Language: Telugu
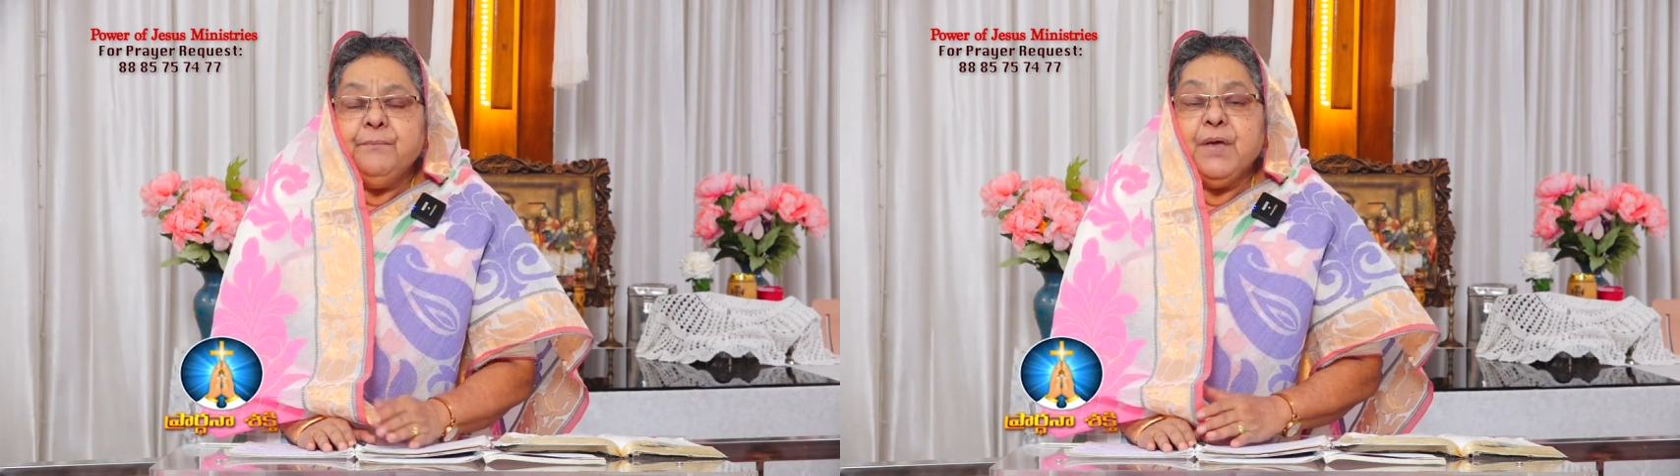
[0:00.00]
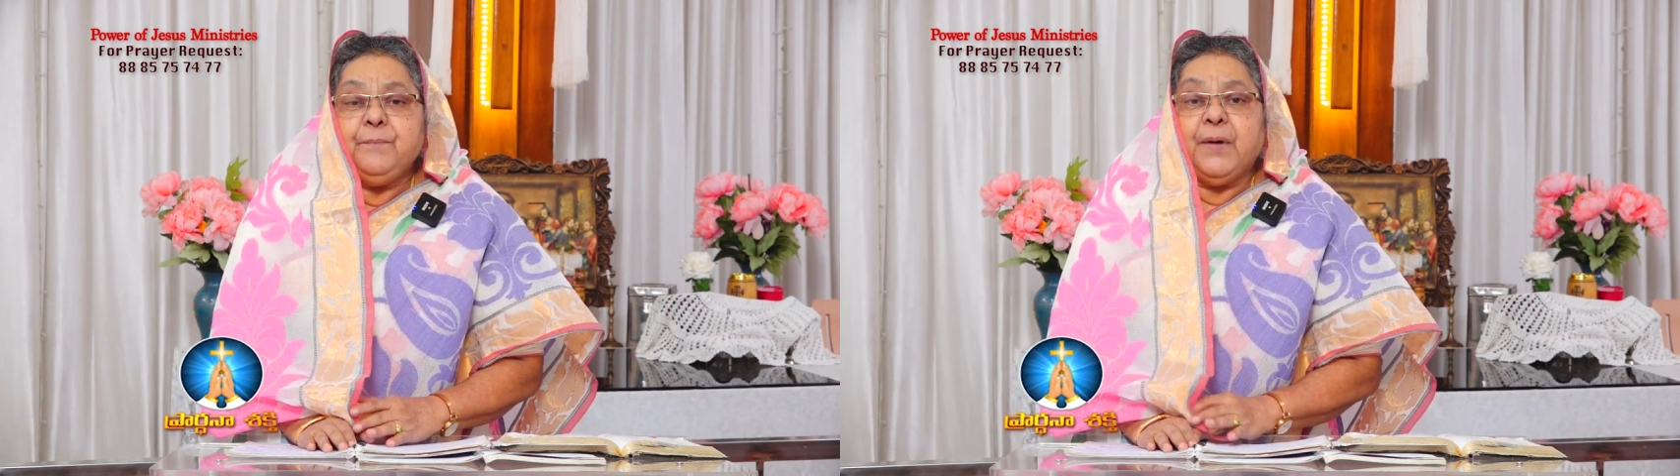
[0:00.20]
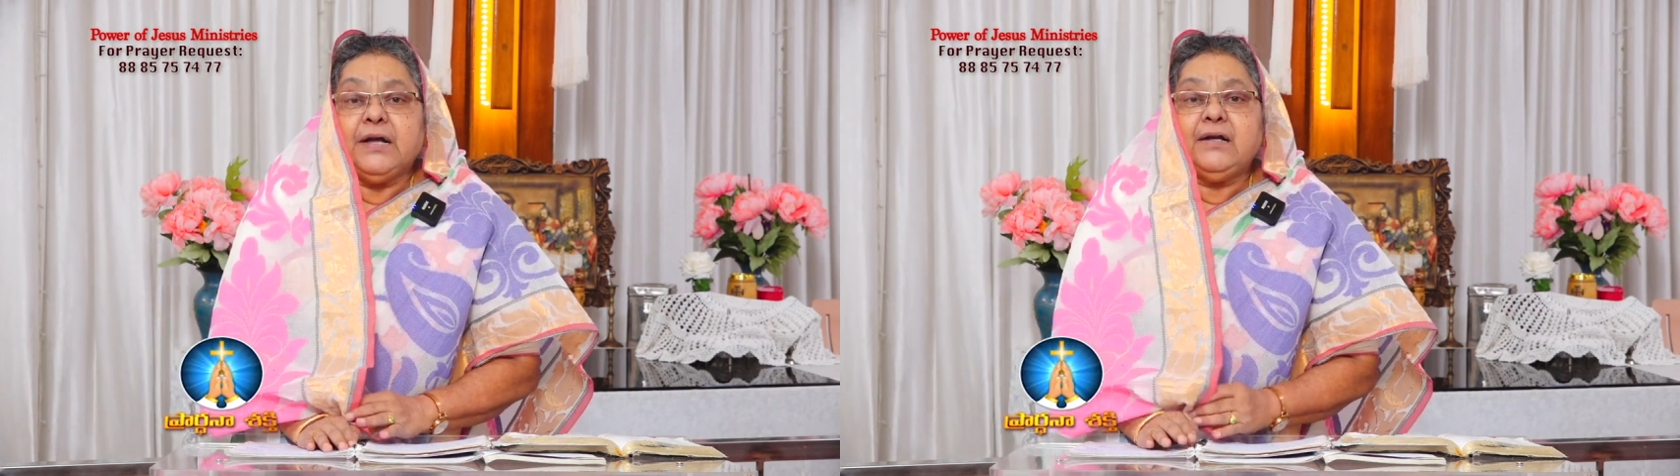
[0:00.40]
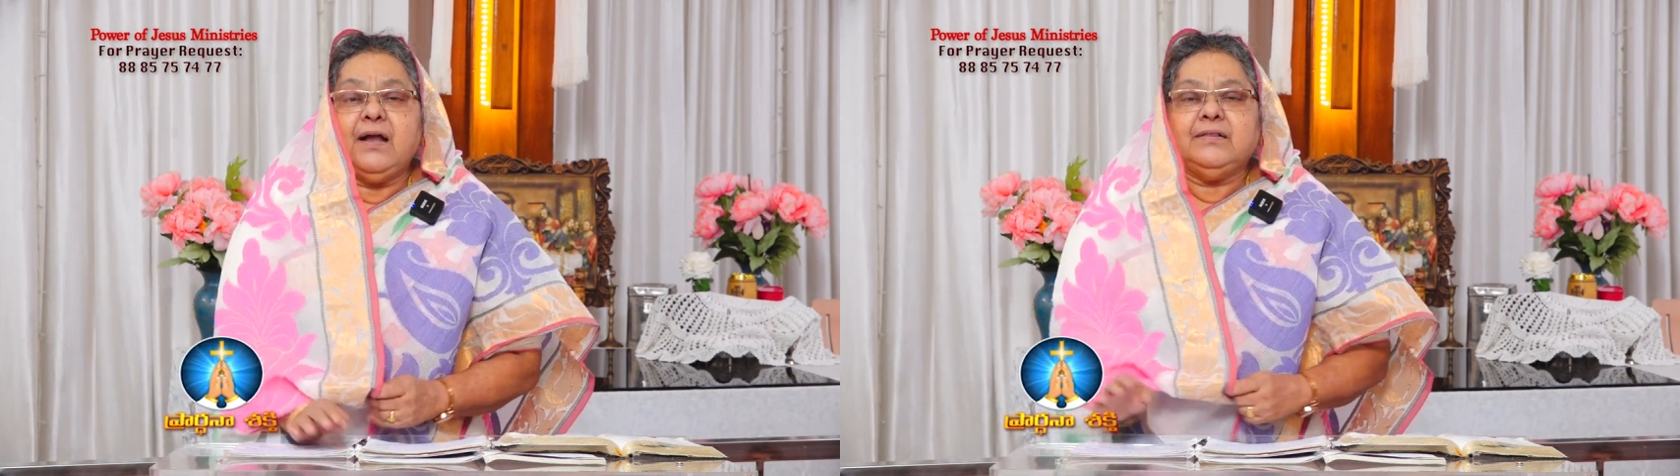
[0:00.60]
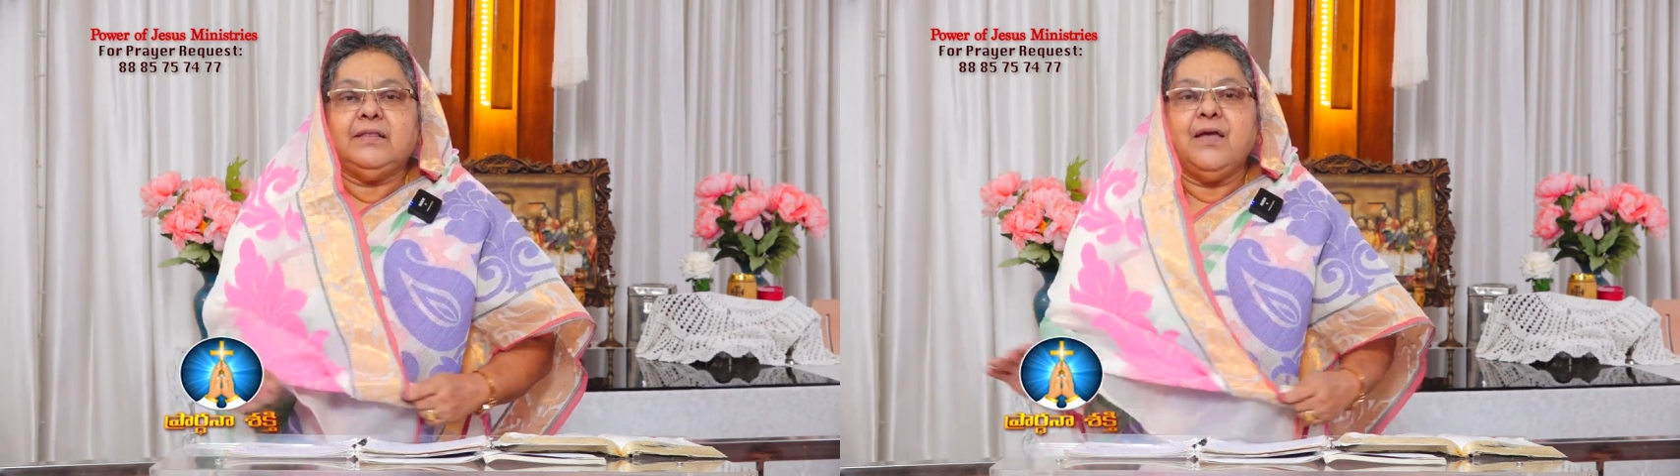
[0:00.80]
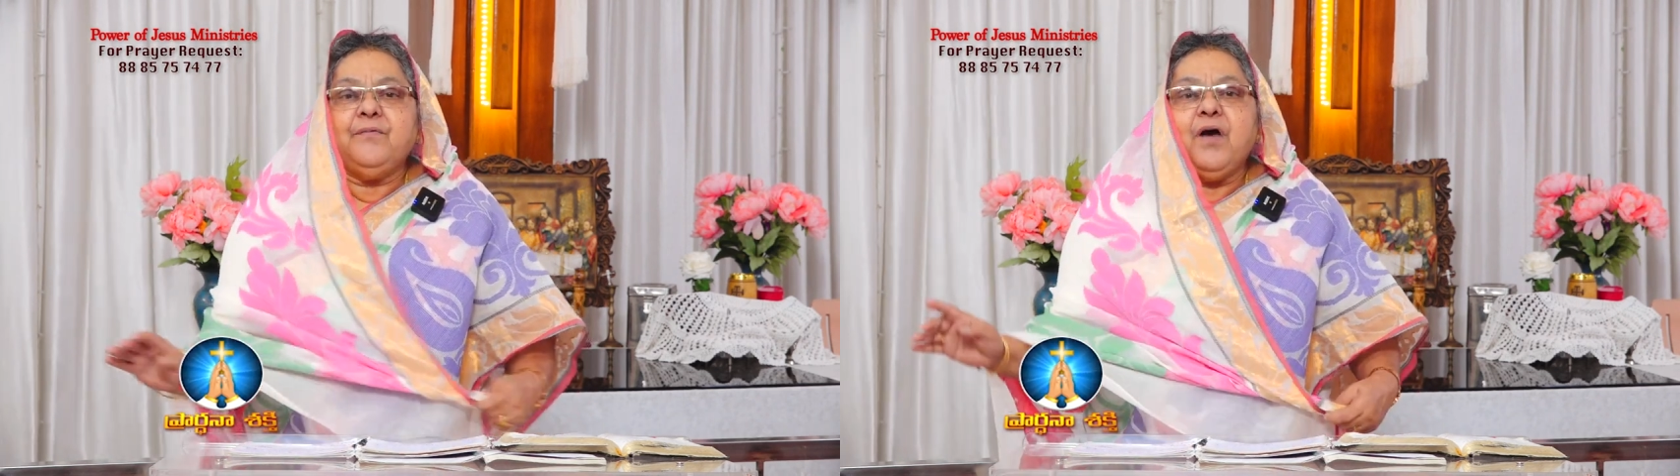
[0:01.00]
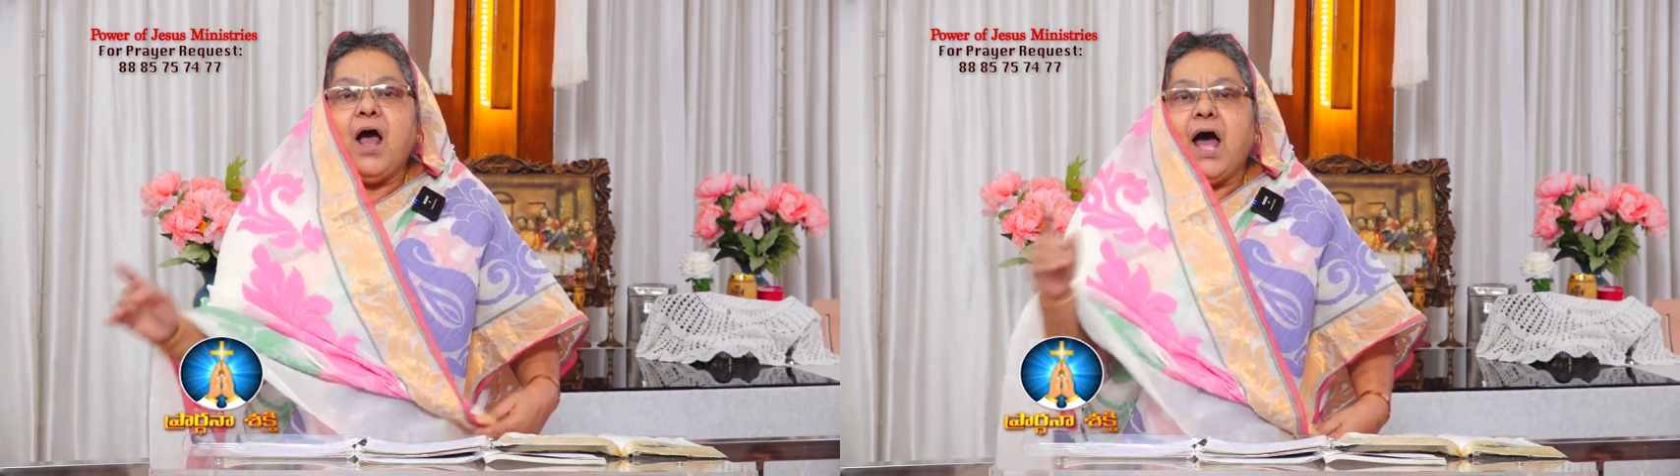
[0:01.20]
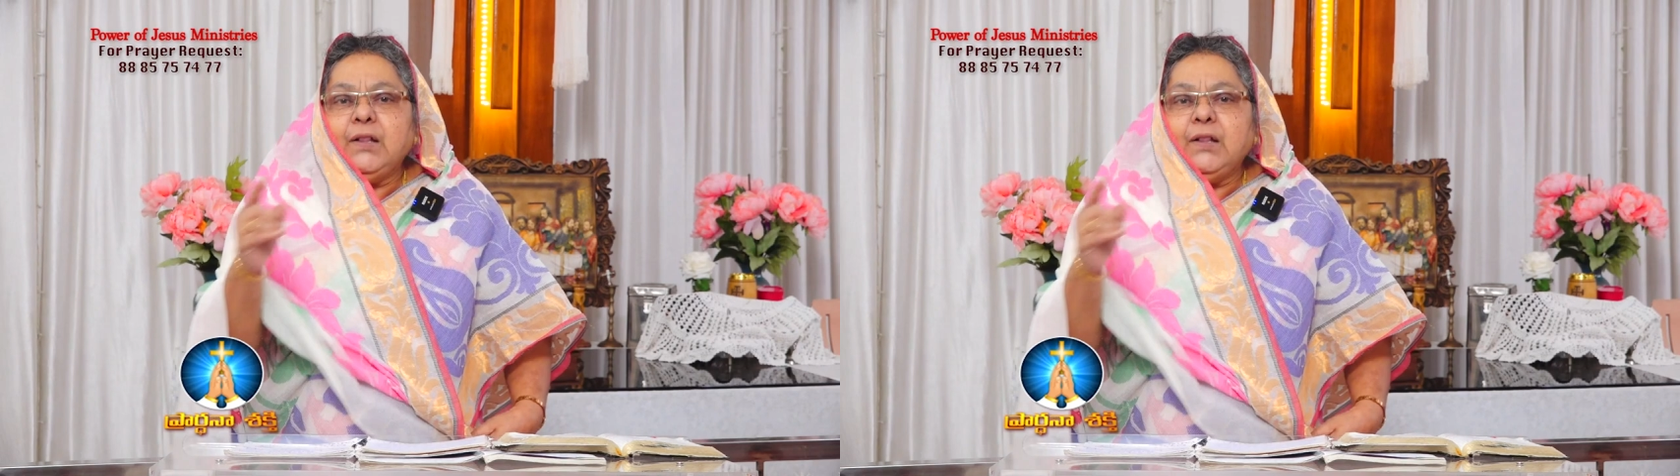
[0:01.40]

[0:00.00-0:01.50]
మీ పట్ల దేవుడు